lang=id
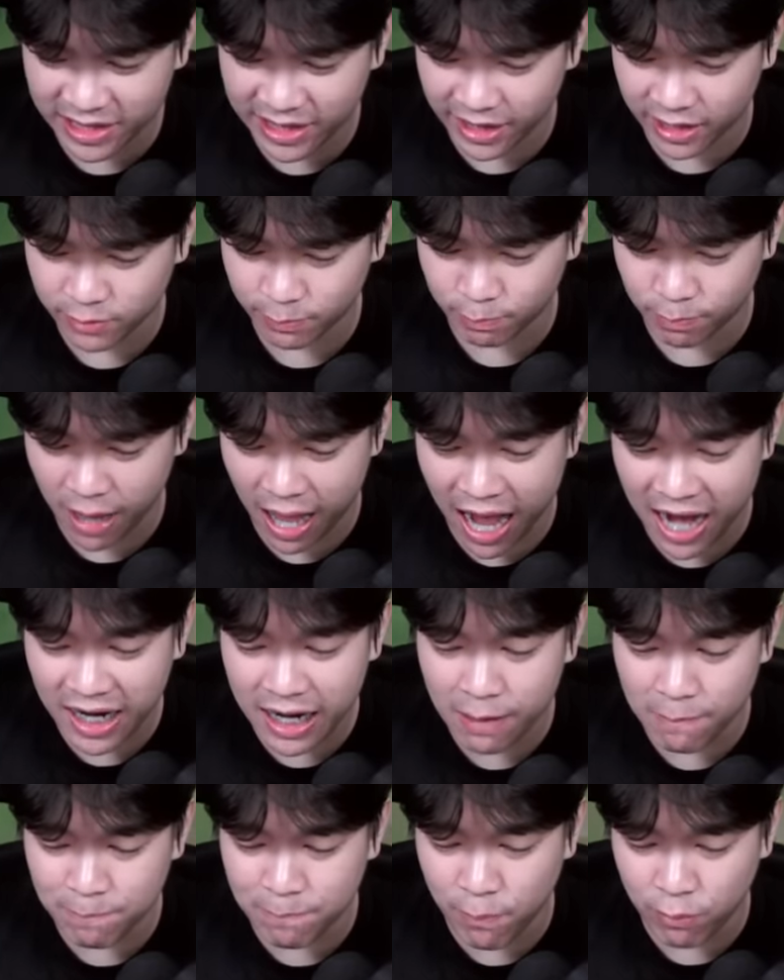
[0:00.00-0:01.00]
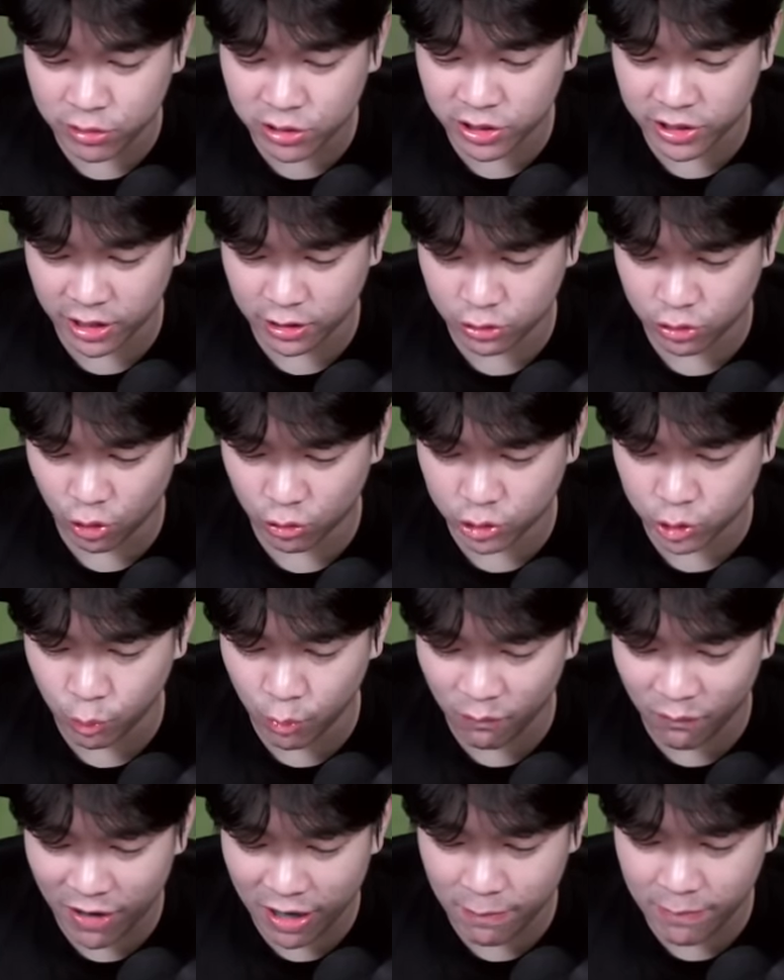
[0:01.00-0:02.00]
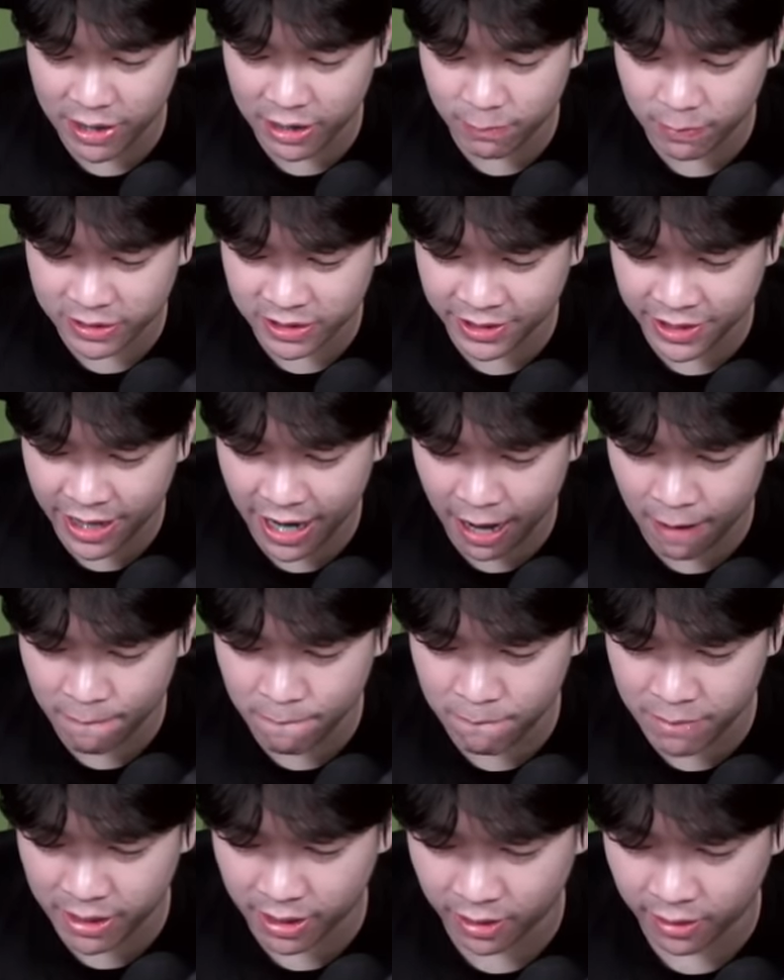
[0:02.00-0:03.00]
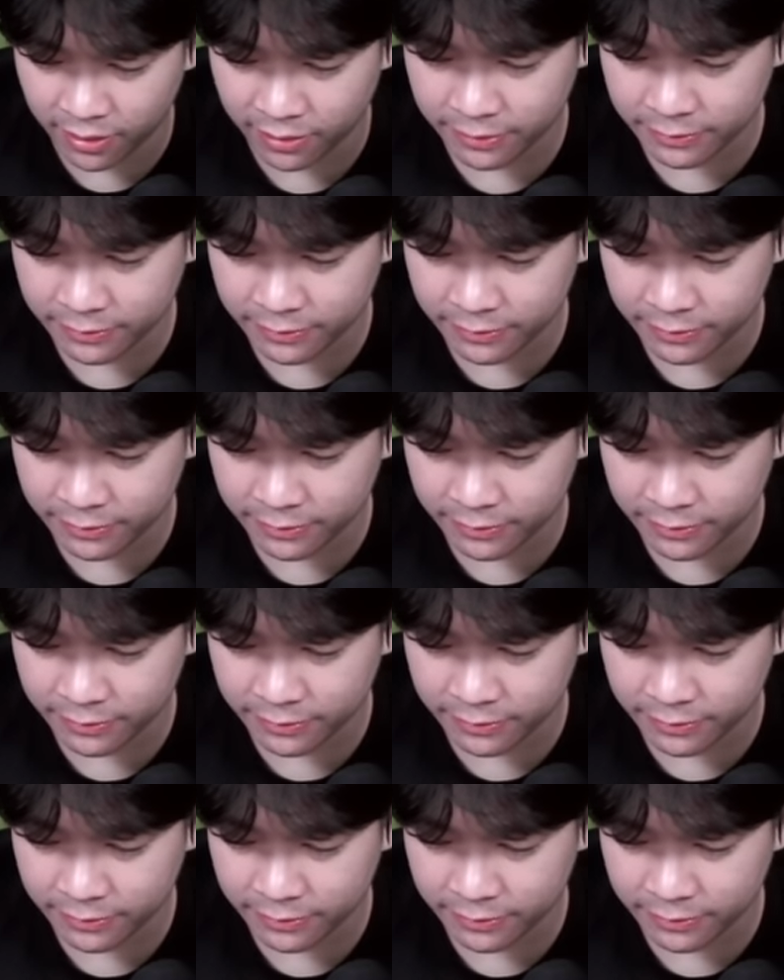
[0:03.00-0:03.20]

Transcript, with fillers: ini ya agak pusing, cok. Semua farmingan pasti diambil.